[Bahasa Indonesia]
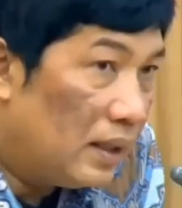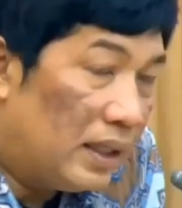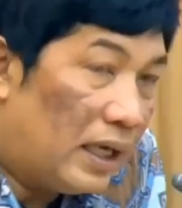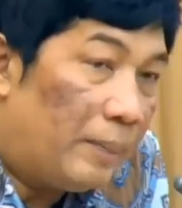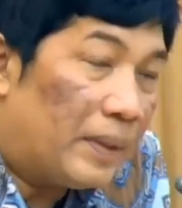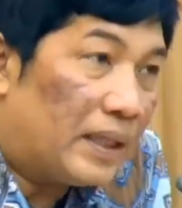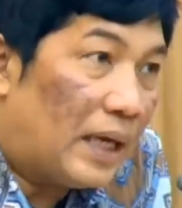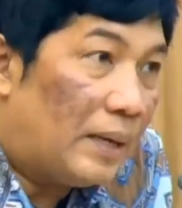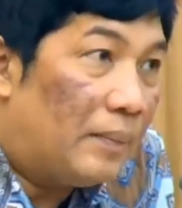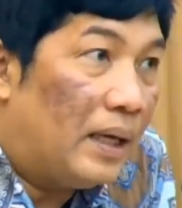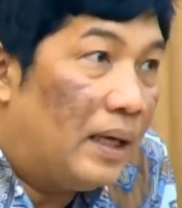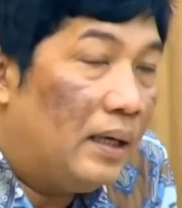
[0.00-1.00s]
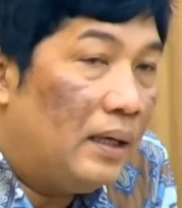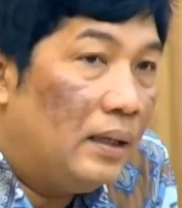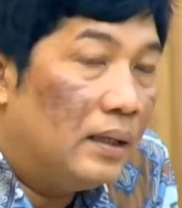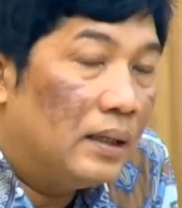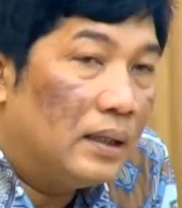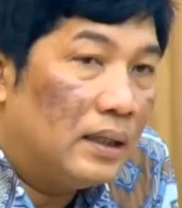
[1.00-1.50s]
Yang pertama
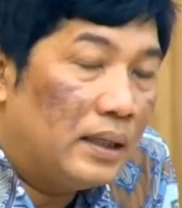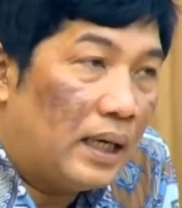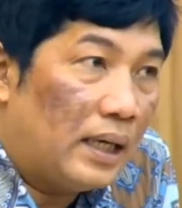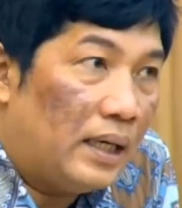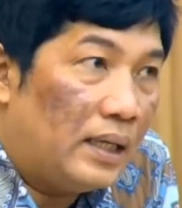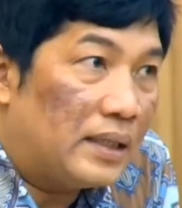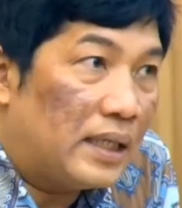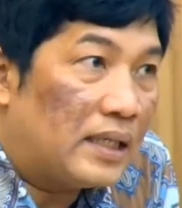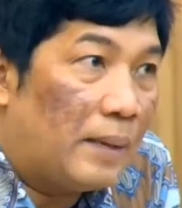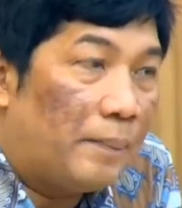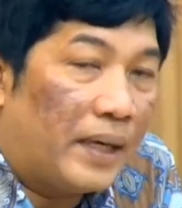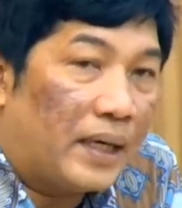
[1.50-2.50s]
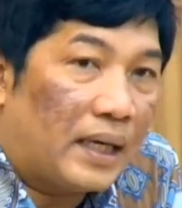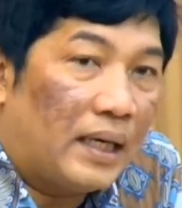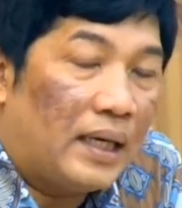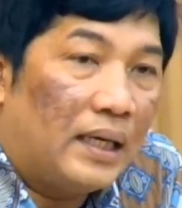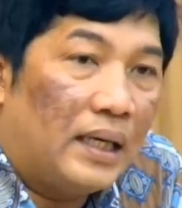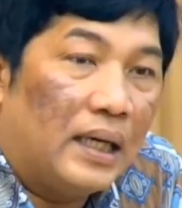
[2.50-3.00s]
yang ingin saya sampaikan
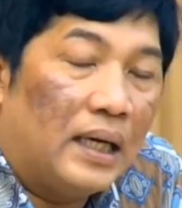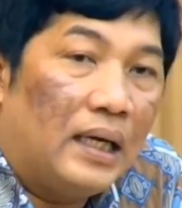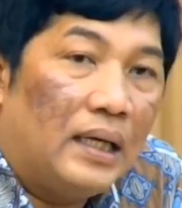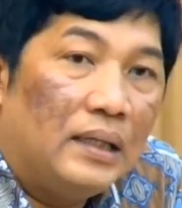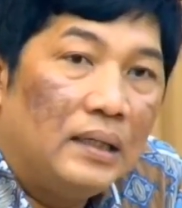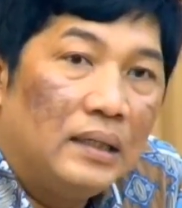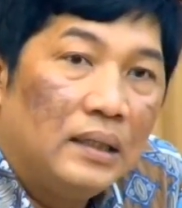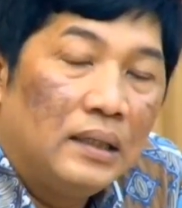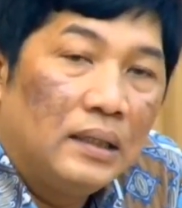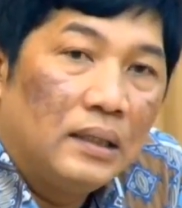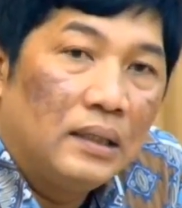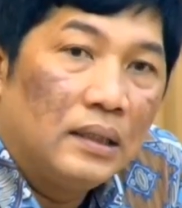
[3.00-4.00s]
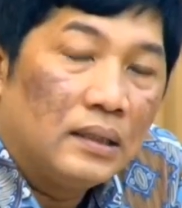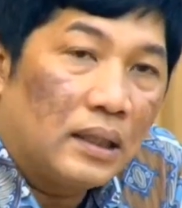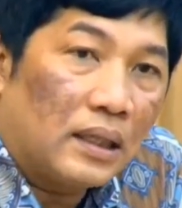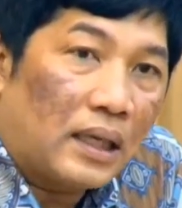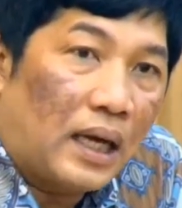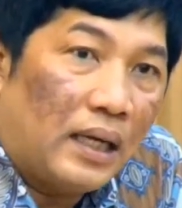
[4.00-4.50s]
adalah
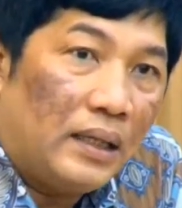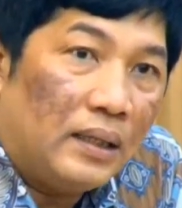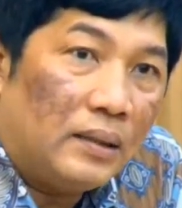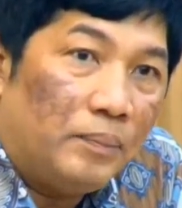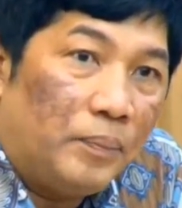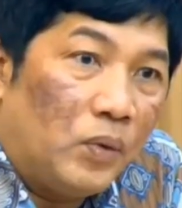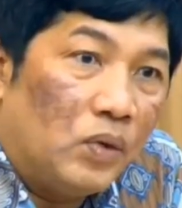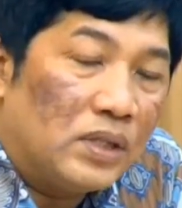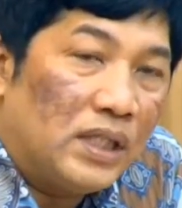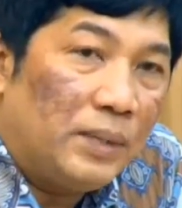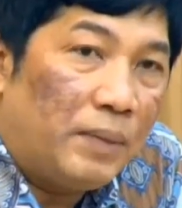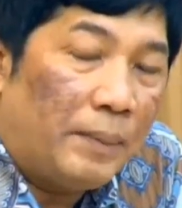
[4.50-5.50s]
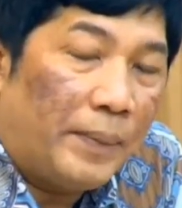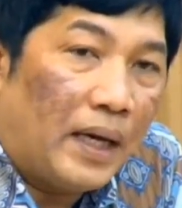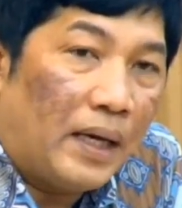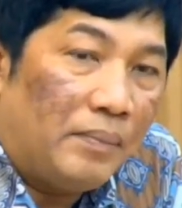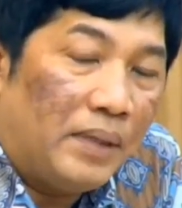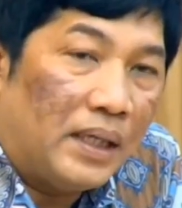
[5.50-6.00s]
terkait fungsi BPH
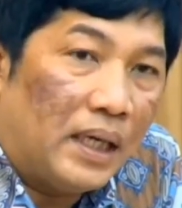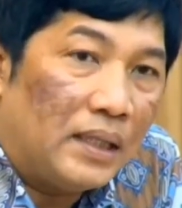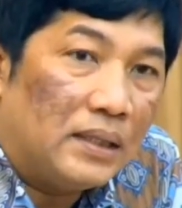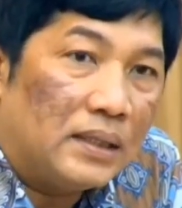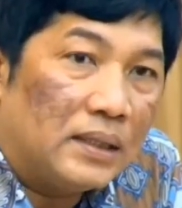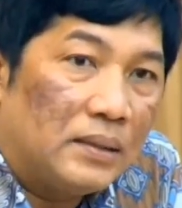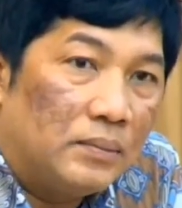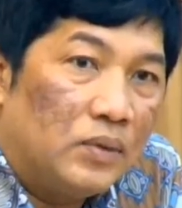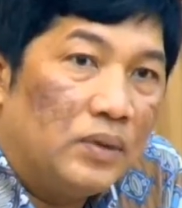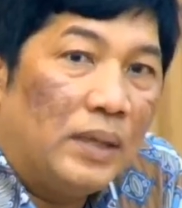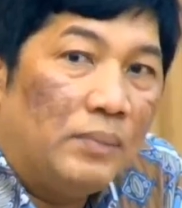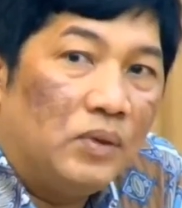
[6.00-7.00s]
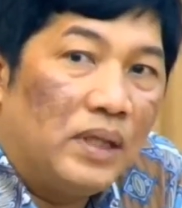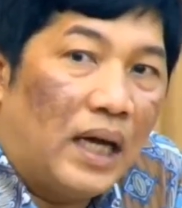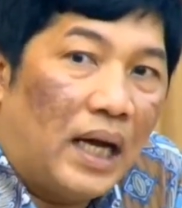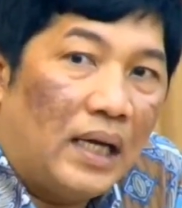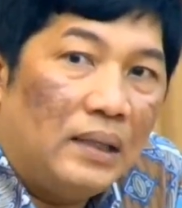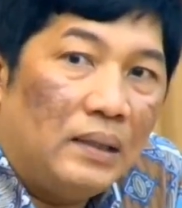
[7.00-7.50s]
Migas.
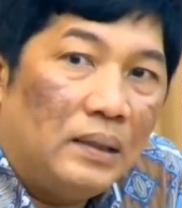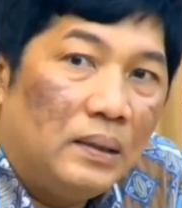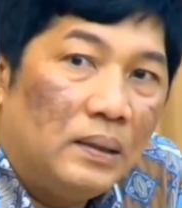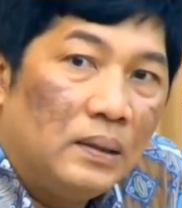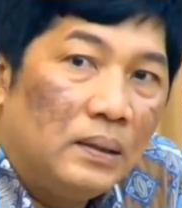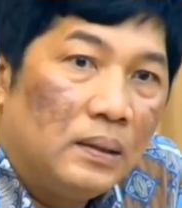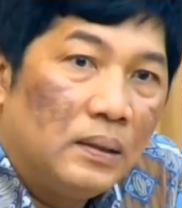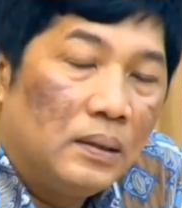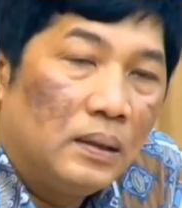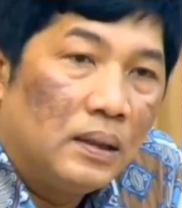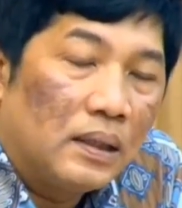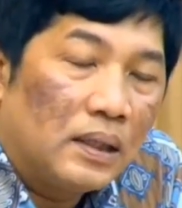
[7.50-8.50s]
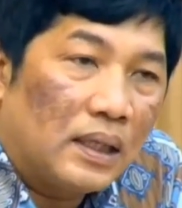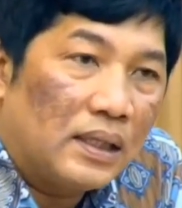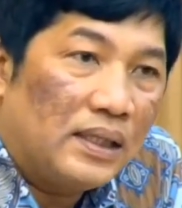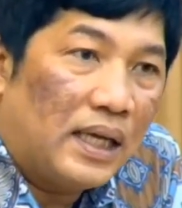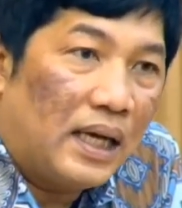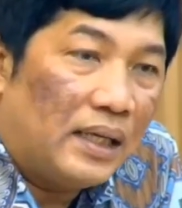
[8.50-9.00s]
Mudah-mudahan
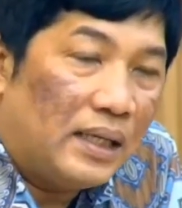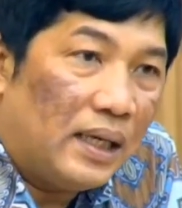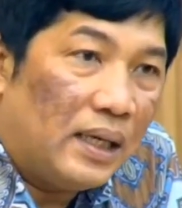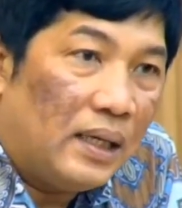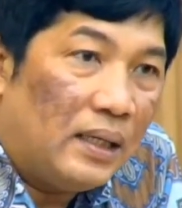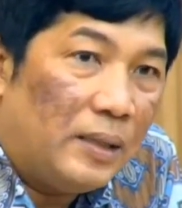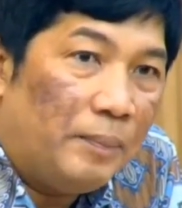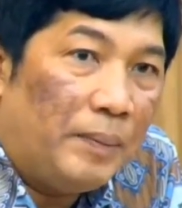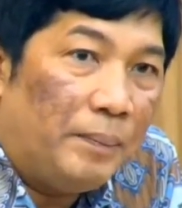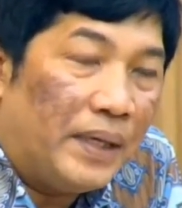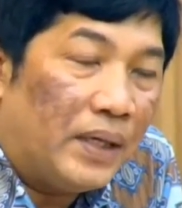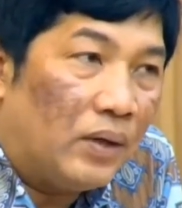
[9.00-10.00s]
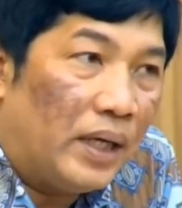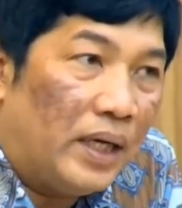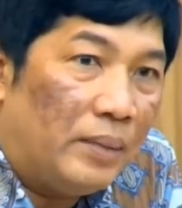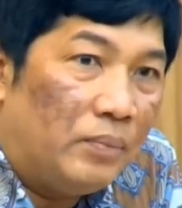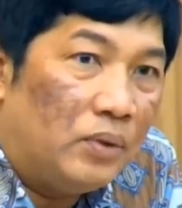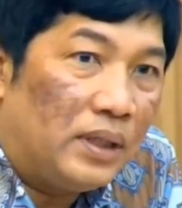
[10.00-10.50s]
kerjanya dipimpin oleh
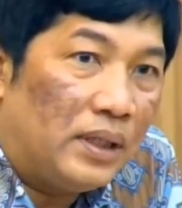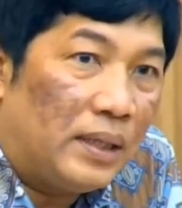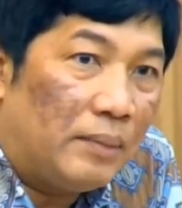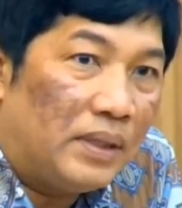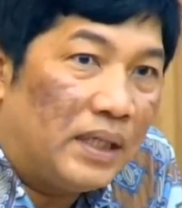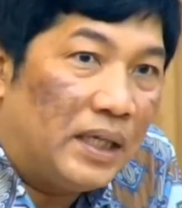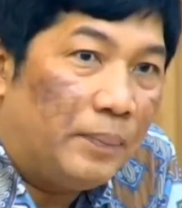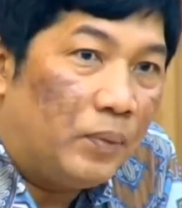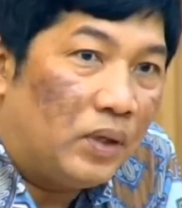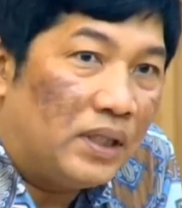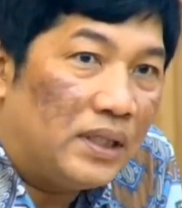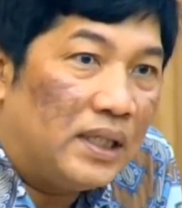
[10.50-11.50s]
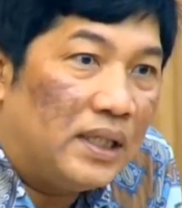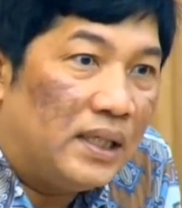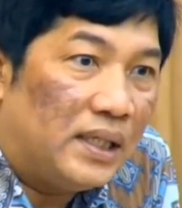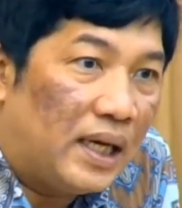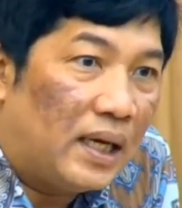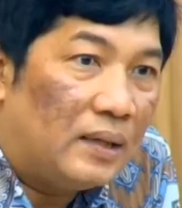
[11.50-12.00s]
ibu tidak menjadi polisi
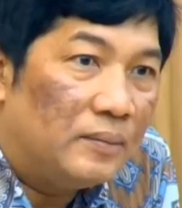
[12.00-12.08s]
India.